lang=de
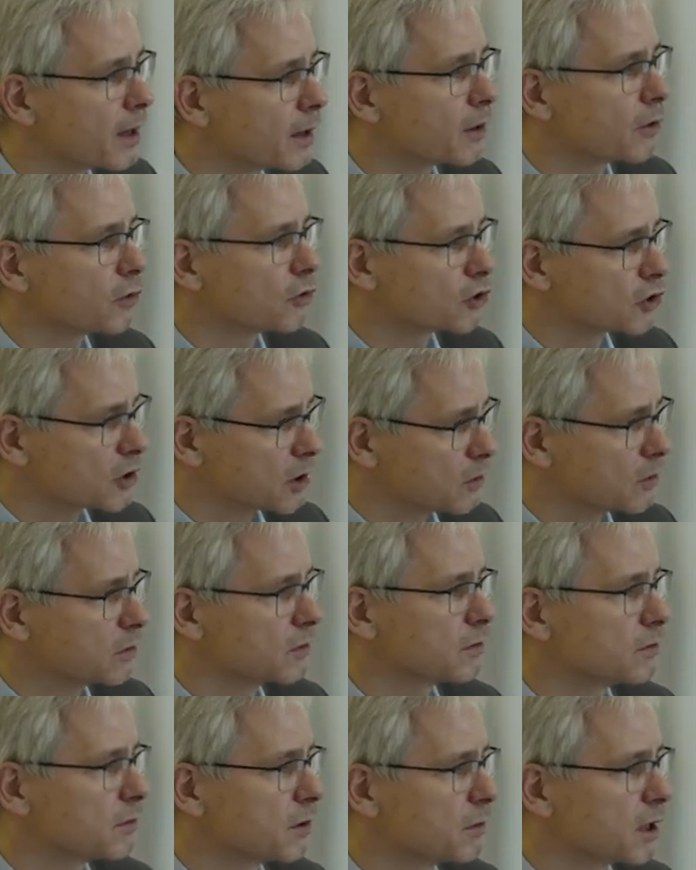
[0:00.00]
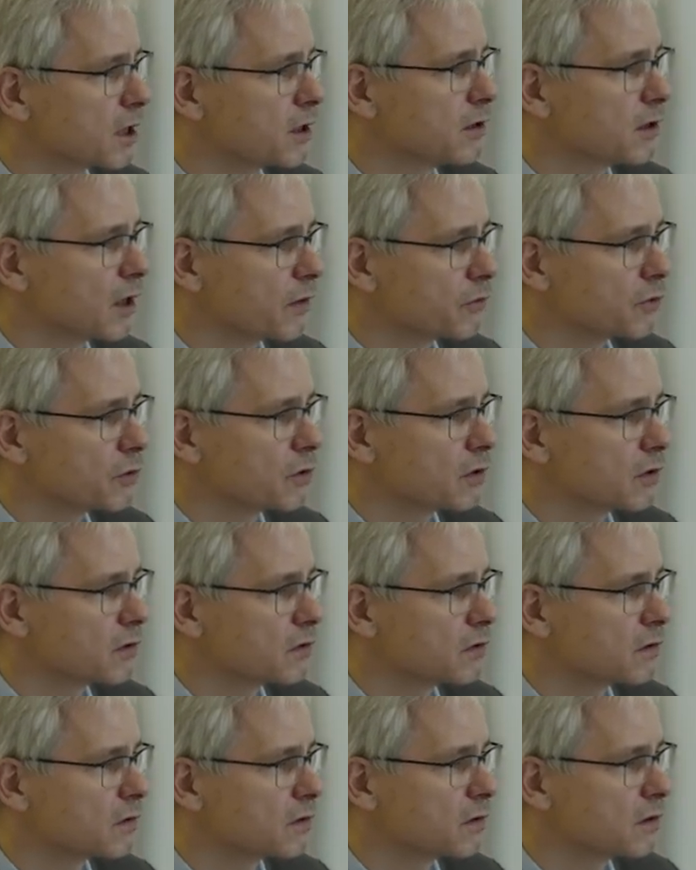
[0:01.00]
eine Ausstellung. Man macht ja. nicht einfach nur
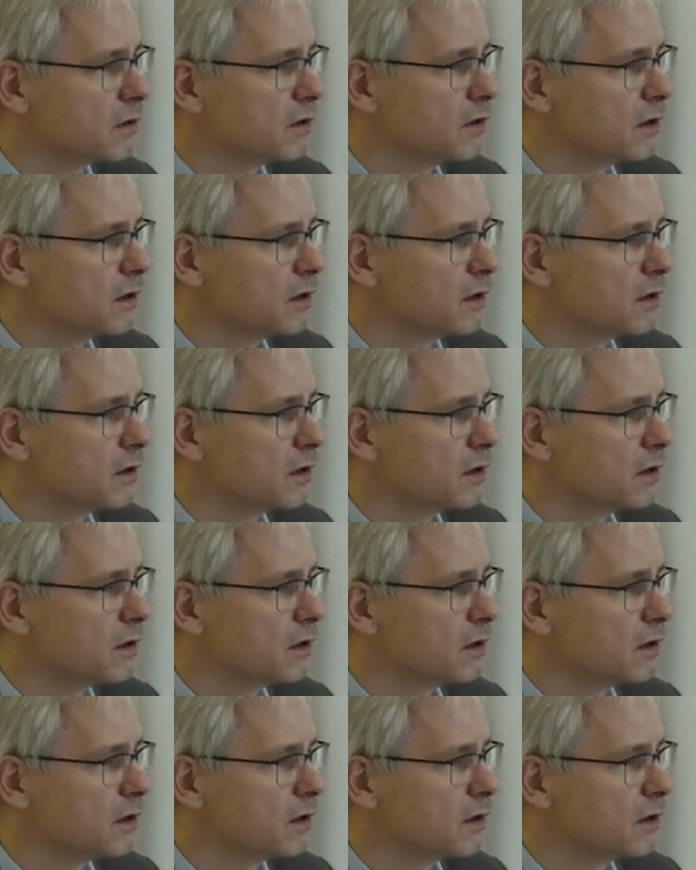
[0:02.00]
das,